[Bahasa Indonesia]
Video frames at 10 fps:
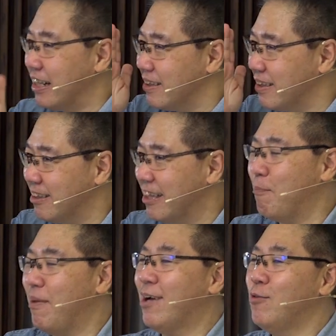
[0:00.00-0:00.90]
Tetap
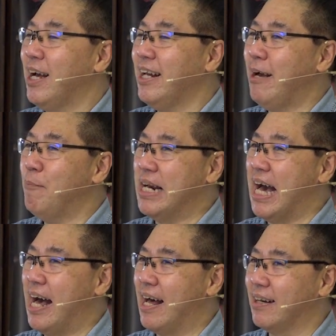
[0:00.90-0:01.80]
lakukan yang
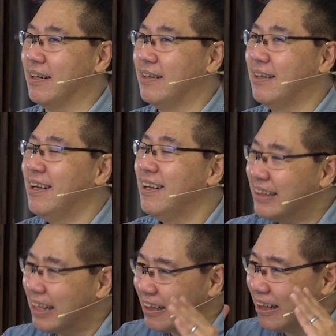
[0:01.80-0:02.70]
benar,
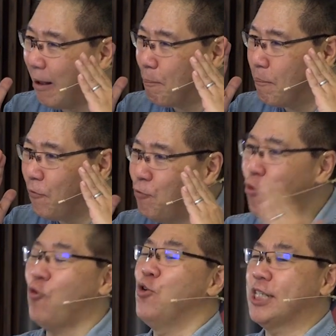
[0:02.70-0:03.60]
tetap
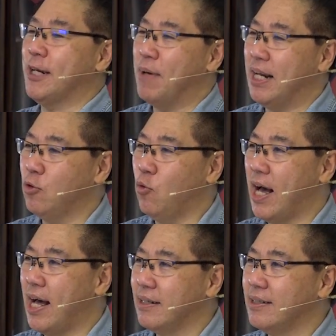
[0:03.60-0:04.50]
fokus kepada
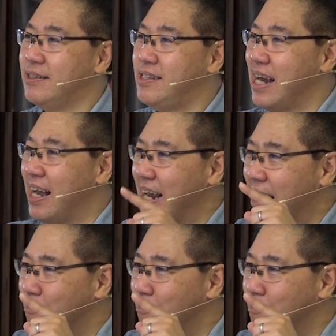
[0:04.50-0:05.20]
Tuhan, jangan